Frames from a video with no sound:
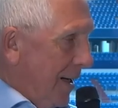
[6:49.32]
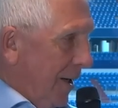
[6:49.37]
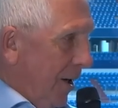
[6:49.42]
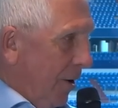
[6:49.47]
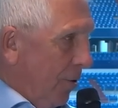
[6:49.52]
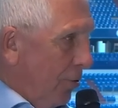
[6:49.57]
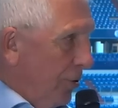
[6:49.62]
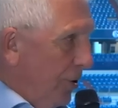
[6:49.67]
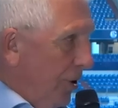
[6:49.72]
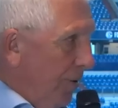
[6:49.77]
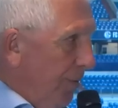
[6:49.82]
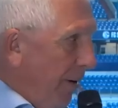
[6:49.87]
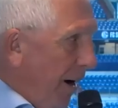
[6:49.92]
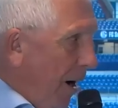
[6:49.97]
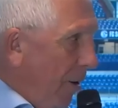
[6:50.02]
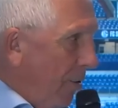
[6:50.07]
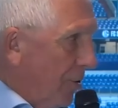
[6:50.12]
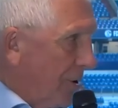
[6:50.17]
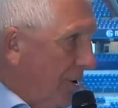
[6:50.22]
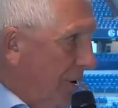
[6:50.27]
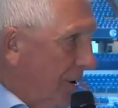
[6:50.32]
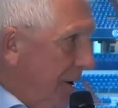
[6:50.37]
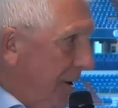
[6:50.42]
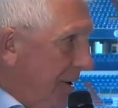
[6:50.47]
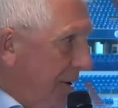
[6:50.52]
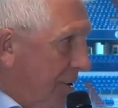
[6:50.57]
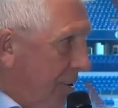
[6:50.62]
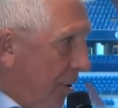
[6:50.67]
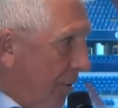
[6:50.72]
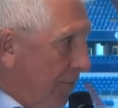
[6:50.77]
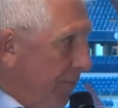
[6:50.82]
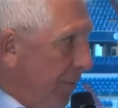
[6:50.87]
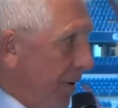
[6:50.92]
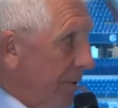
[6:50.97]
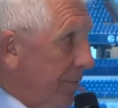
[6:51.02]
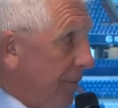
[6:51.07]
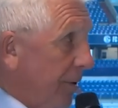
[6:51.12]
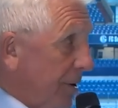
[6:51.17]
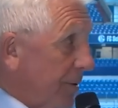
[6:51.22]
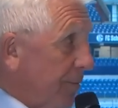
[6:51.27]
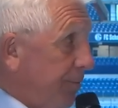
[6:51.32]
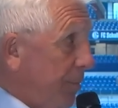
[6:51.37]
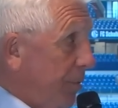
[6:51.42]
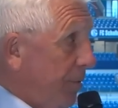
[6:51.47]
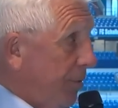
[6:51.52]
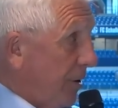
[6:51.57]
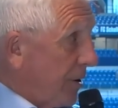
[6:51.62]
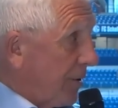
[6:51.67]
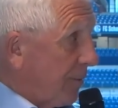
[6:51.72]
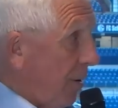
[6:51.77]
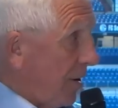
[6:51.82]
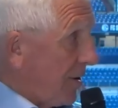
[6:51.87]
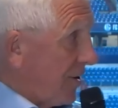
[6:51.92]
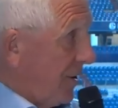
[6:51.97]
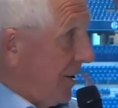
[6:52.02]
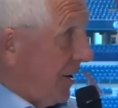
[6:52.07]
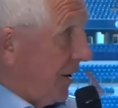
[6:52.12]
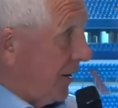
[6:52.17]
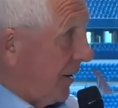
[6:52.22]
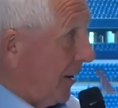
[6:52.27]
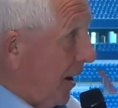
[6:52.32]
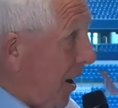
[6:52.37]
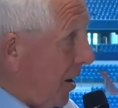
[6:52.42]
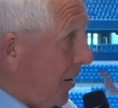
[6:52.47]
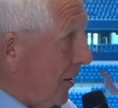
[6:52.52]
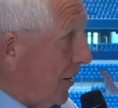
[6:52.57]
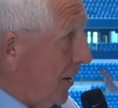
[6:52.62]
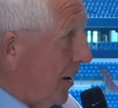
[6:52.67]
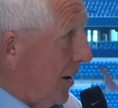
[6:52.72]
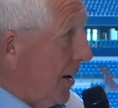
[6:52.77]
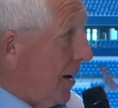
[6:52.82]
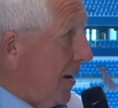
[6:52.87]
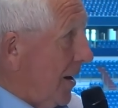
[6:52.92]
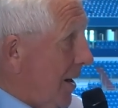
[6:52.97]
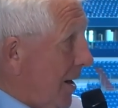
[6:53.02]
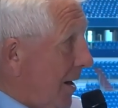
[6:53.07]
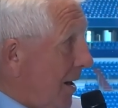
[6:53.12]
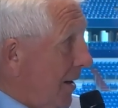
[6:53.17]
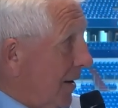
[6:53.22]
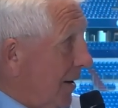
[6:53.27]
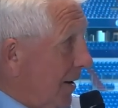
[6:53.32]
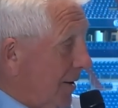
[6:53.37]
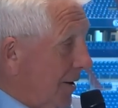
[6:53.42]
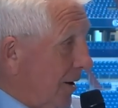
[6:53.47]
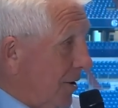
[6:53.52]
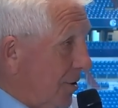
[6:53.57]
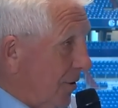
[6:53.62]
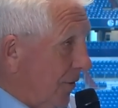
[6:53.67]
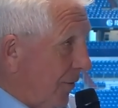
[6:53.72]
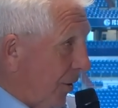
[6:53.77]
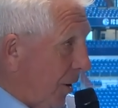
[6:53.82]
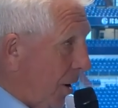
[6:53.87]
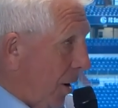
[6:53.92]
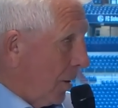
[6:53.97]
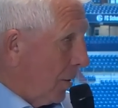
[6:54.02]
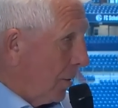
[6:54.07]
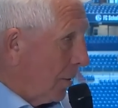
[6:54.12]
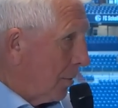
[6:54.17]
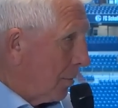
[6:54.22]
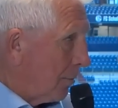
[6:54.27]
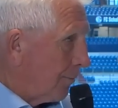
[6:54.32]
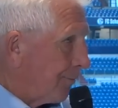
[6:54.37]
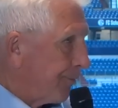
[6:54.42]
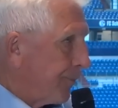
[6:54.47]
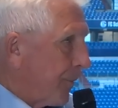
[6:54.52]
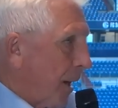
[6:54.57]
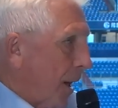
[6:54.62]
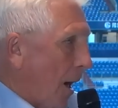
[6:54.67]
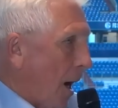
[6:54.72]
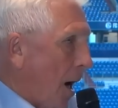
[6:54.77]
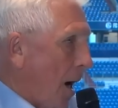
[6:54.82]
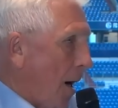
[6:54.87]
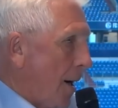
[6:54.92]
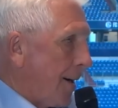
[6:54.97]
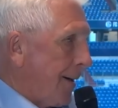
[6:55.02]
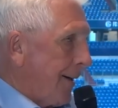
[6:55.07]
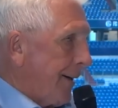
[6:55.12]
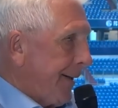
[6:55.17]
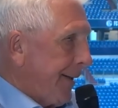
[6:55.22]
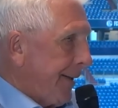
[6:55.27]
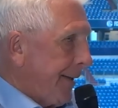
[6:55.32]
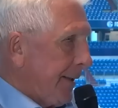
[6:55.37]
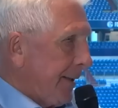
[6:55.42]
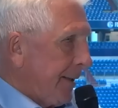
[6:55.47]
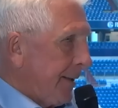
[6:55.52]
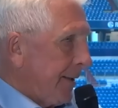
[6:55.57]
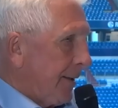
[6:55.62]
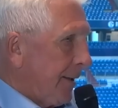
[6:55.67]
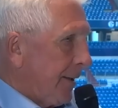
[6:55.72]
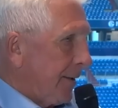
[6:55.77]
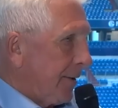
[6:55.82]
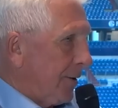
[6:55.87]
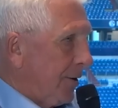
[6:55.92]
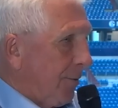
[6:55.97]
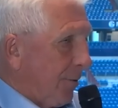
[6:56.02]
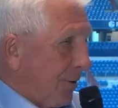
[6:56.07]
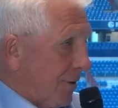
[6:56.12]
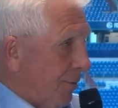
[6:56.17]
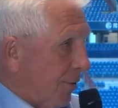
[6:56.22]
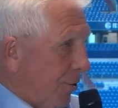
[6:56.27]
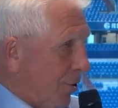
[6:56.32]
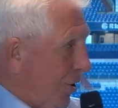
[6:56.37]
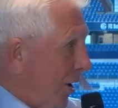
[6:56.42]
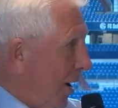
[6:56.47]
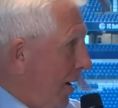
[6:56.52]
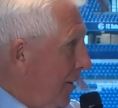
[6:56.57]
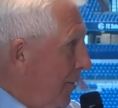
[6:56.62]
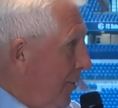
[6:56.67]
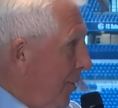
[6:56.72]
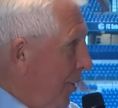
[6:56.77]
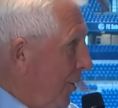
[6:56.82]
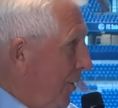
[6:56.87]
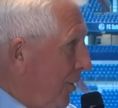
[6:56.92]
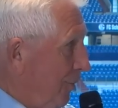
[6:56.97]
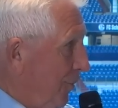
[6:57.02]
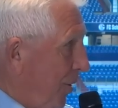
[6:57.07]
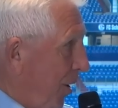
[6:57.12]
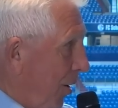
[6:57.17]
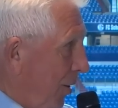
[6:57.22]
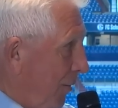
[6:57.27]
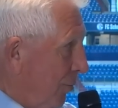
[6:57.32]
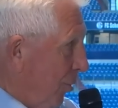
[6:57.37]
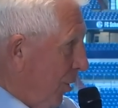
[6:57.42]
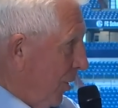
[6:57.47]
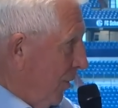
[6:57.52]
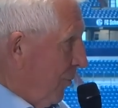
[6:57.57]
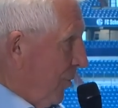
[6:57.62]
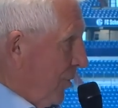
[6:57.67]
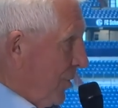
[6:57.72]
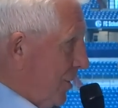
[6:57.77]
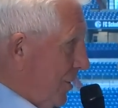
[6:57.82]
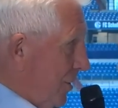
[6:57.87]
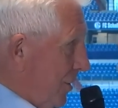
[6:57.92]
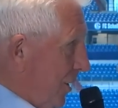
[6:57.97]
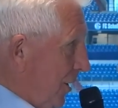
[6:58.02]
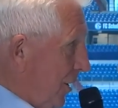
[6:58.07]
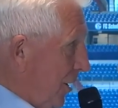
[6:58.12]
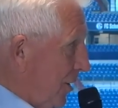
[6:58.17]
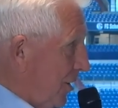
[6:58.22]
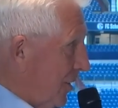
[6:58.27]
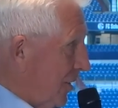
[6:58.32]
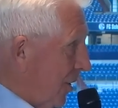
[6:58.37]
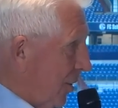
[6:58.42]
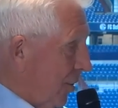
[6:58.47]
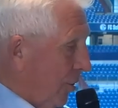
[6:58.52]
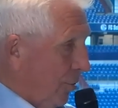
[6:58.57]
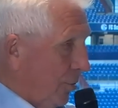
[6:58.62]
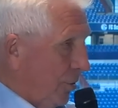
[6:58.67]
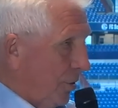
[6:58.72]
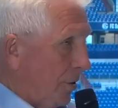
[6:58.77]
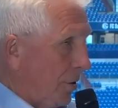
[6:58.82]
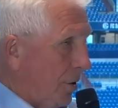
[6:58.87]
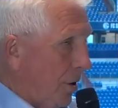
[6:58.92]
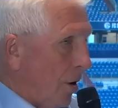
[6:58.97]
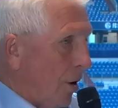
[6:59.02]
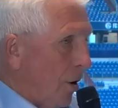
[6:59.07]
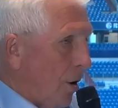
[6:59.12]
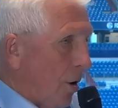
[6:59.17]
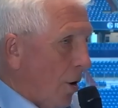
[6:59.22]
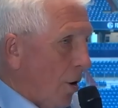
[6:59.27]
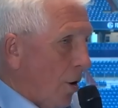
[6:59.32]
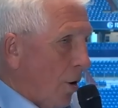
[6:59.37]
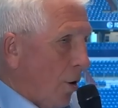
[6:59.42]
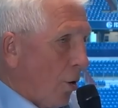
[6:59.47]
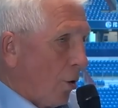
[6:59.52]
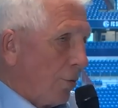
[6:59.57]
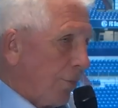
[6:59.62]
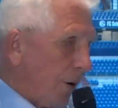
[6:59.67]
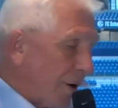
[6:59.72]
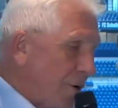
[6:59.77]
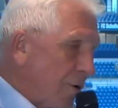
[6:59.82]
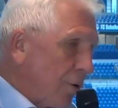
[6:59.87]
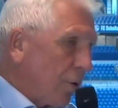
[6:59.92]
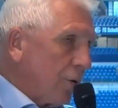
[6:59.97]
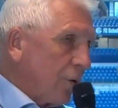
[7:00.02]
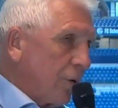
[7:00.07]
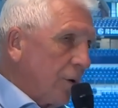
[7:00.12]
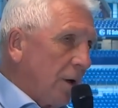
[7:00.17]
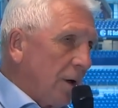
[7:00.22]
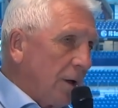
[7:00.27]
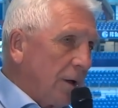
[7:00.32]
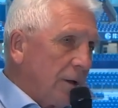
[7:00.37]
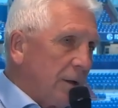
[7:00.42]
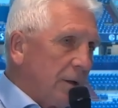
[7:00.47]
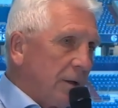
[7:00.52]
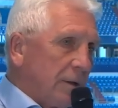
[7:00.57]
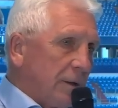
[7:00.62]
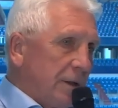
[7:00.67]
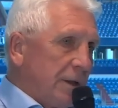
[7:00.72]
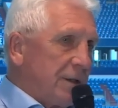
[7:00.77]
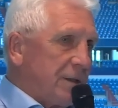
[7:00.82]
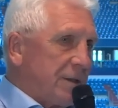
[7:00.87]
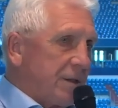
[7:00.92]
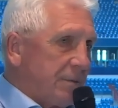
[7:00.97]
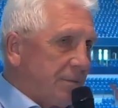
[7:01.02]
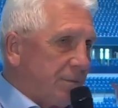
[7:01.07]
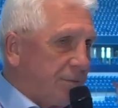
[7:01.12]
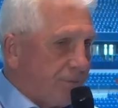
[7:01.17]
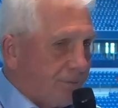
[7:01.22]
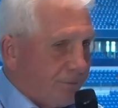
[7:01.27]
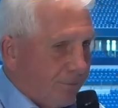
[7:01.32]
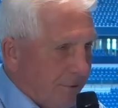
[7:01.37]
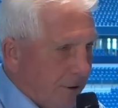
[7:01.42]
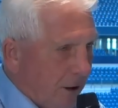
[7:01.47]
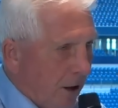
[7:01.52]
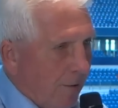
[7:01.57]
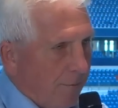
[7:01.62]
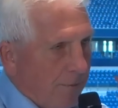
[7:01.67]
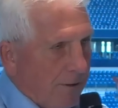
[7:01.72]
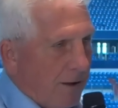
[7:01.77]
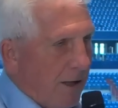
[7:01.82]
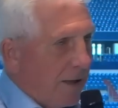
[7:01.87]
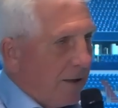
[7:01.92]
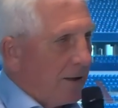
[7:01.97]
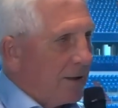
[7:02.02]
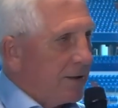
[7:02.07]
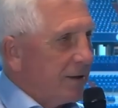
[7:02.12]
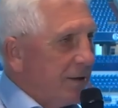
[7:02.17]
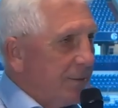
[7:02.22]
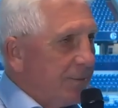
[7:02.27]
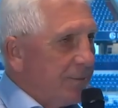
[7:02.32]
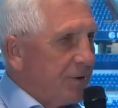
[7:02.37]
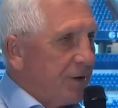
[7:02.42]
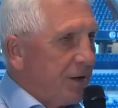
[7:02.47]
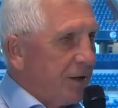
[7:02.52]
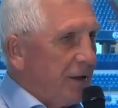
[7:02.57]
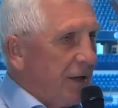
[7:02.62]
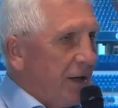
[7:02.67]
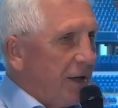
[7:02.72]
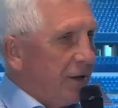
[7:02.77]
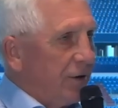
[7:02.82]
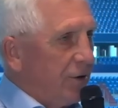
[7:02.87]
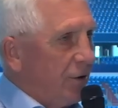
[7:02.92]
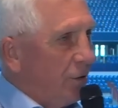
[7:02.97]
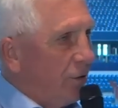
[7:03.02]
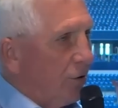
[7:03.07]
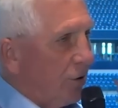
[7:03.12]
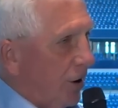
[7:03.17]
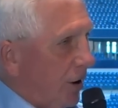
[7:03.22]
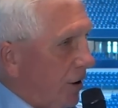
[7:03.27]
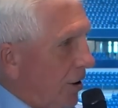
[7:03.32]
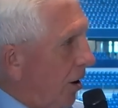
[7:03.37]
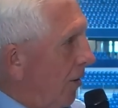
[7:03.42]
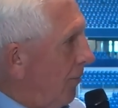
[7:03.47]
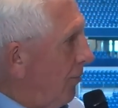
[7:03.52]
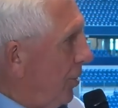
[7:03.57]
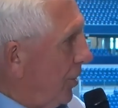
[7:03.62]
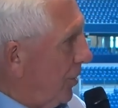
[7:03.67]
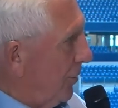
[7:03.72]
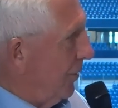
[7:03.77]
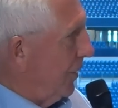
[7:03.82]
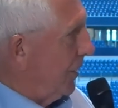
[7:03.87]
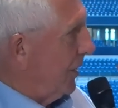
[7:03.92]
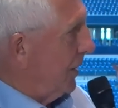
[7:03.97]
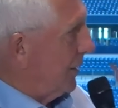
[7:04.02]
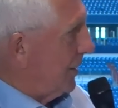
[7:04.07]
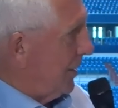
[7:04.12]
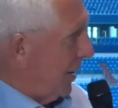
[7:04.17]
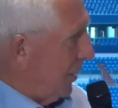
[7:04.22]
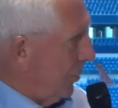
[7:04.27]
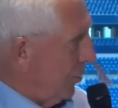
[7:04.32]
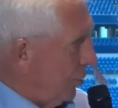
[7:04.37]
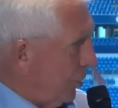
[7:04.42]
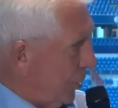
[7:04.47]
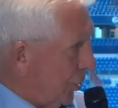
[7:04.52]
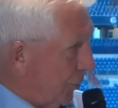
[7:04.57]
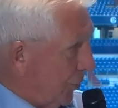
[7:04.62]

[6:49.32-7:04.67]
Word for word: ja und über außen nichts kommt. Was was passiert dann? Das sind so Fragen. Ja. Äh, die wir zwar stellen können, die beantworten müssen die das da unten. Und was noch äh, ist, wir haben einen 17-jährigen Jungen, der in Hamburg wirklich sehr gut